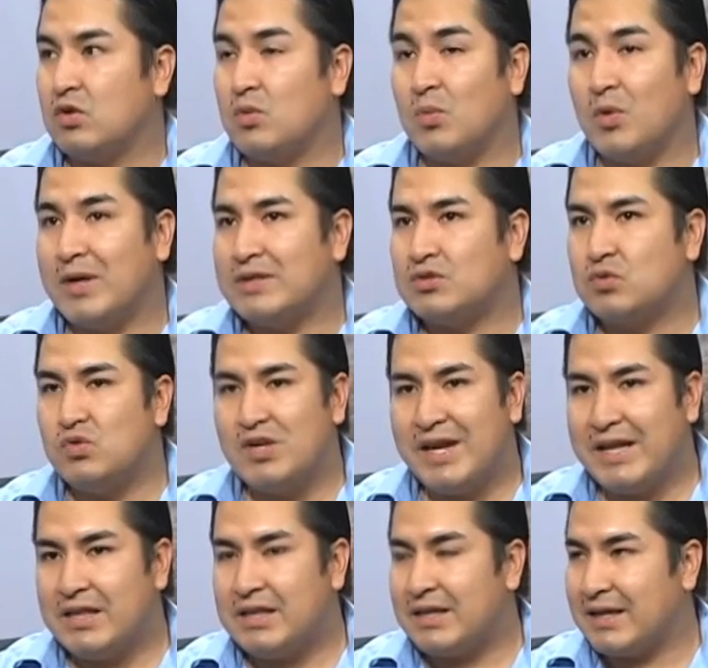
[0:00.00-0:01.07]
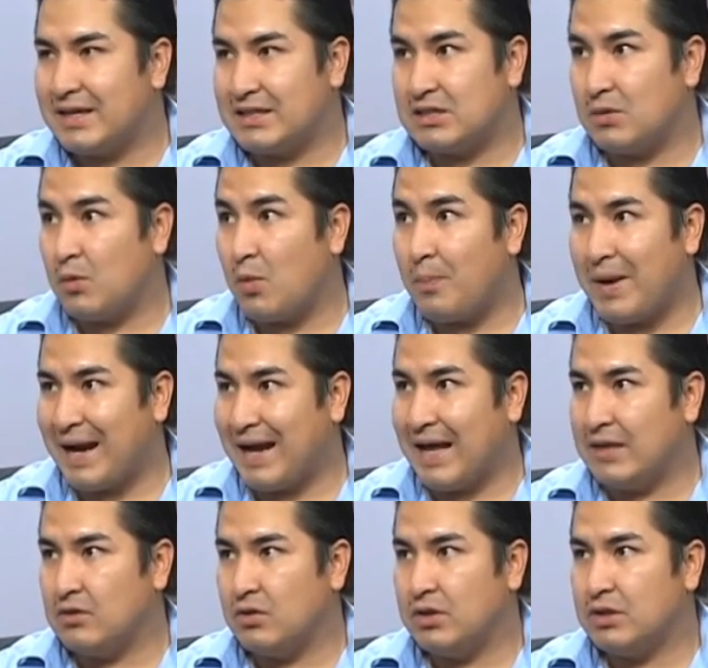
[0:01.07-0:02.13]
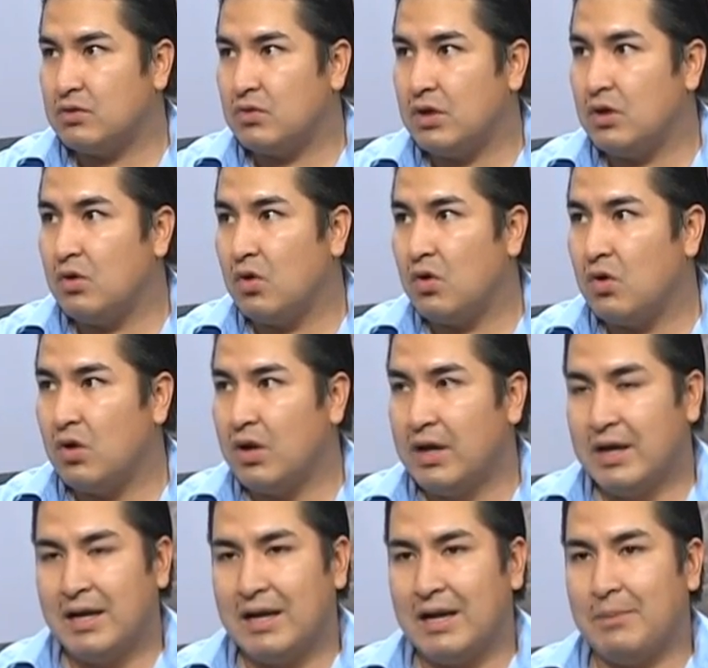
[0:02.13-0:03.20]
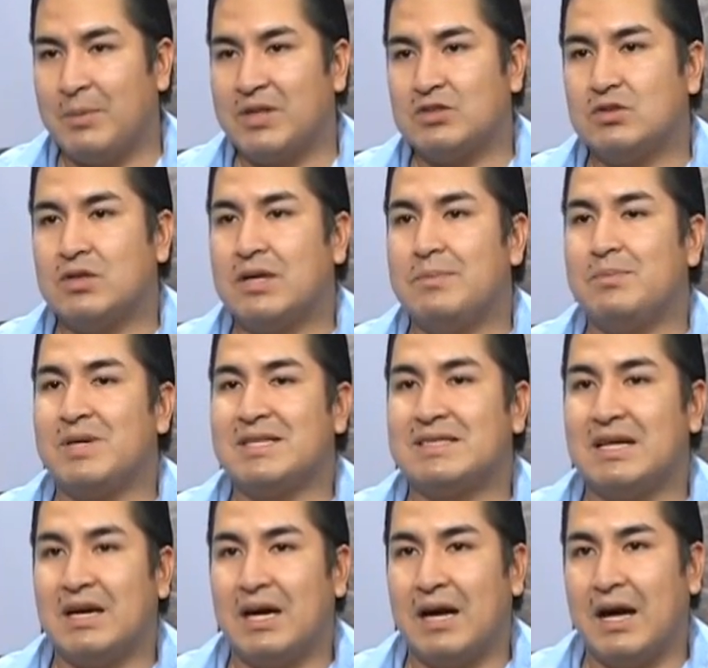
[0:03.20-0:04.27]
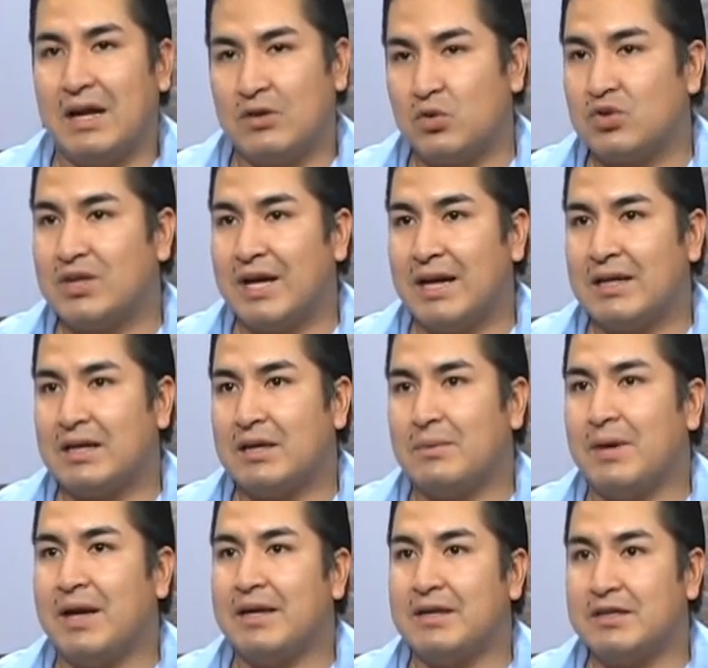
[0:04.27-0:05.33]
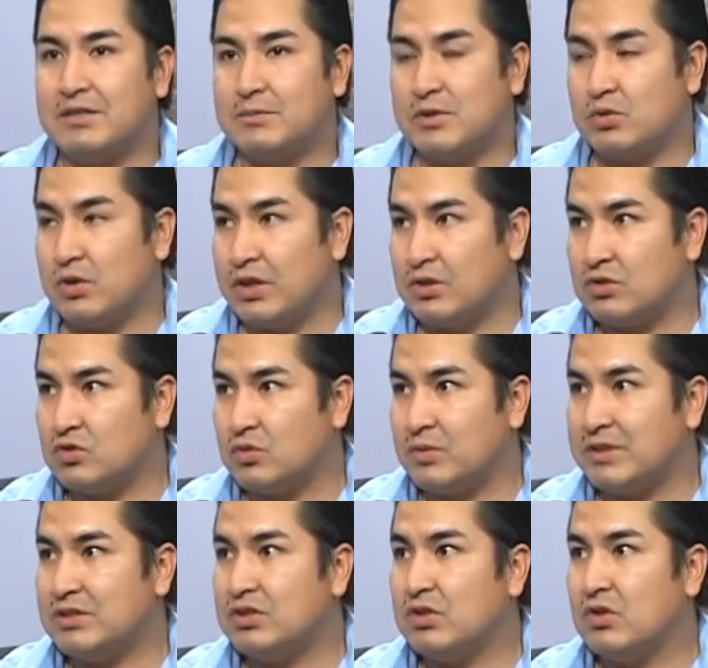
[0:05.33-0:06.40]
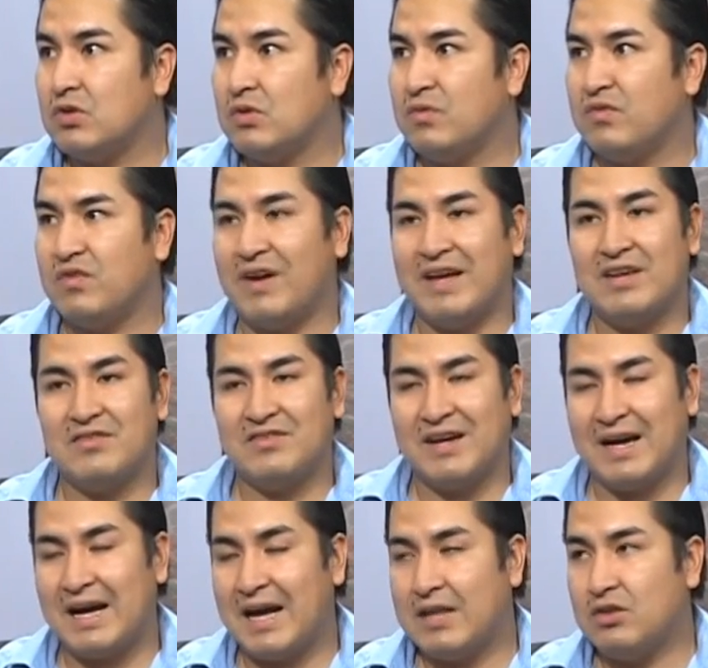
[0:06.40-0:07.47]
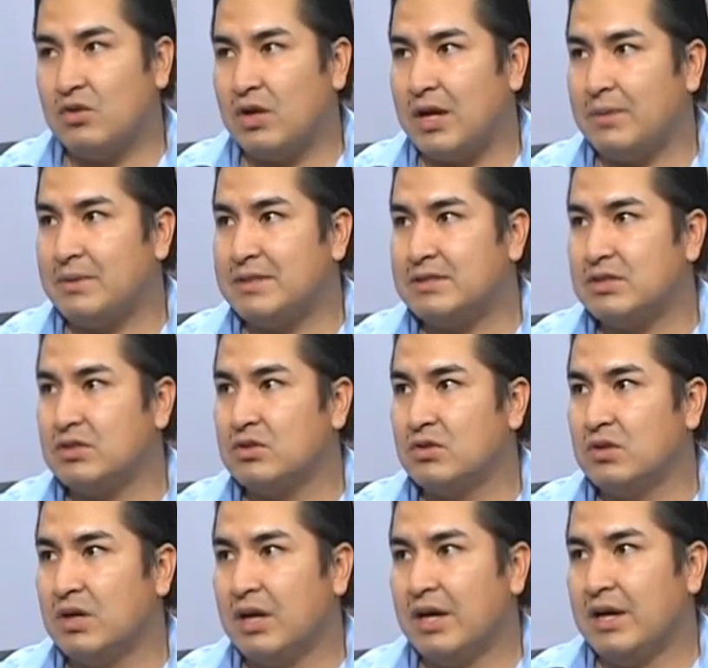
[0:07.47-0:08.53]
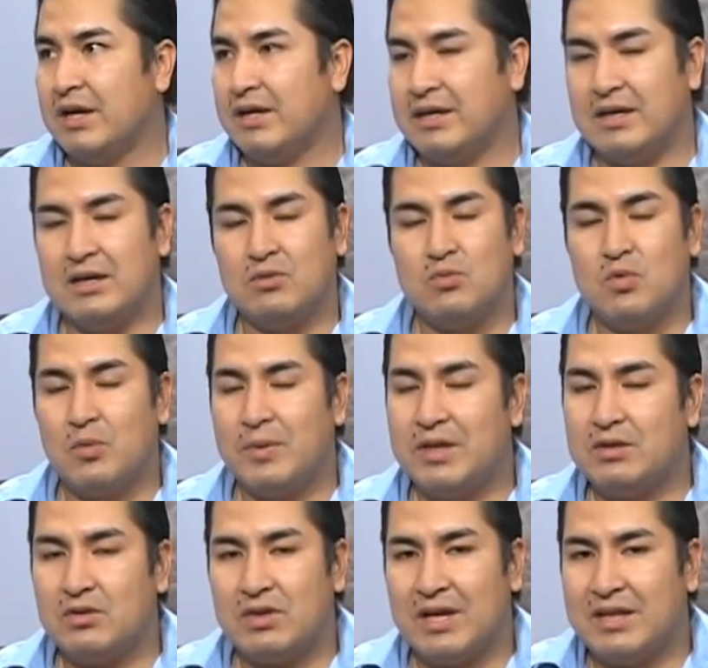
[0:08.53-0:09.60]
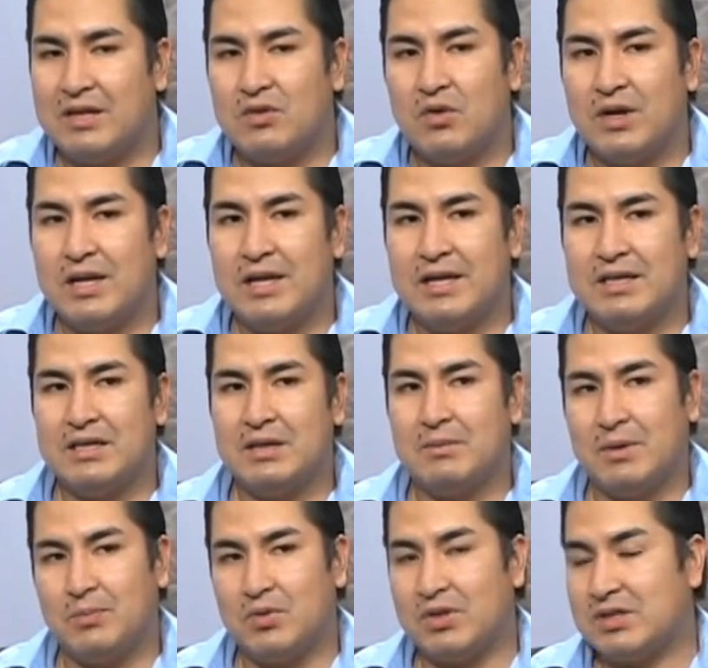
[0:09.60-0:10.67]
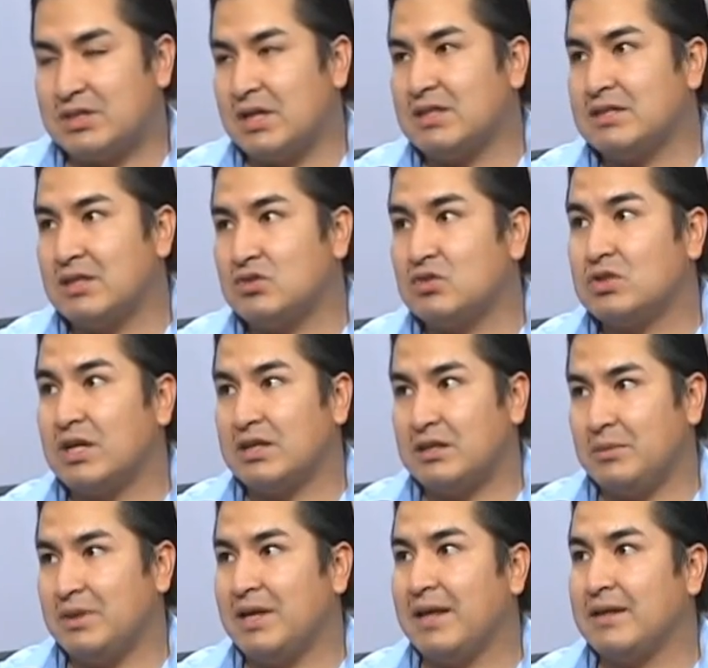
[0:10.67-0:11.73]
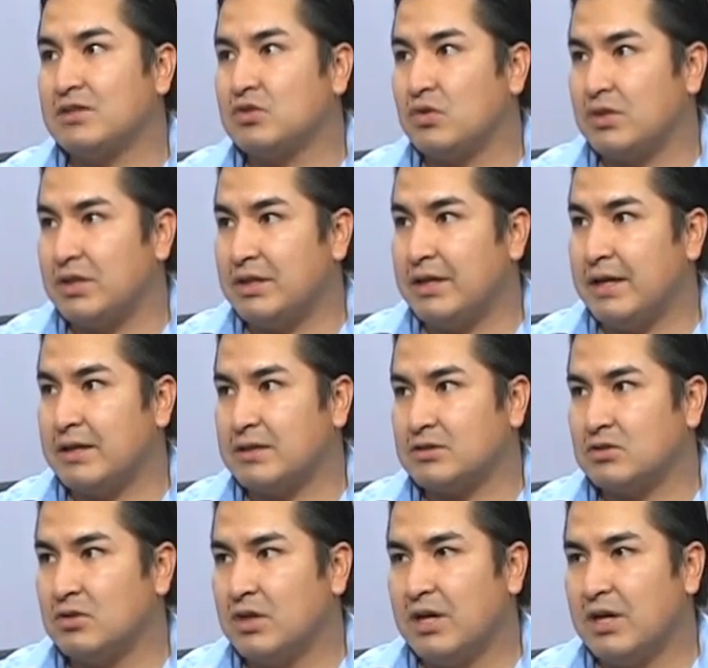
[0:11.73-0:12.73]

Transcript: Como es un lente que se va opacando dentro del ojo, la persona empieza a notar que va a ir disminuyendo su visión, va a ir bajando la visión y en un momento ya ni con el lente va a poder realizar sus actividades cotidianas.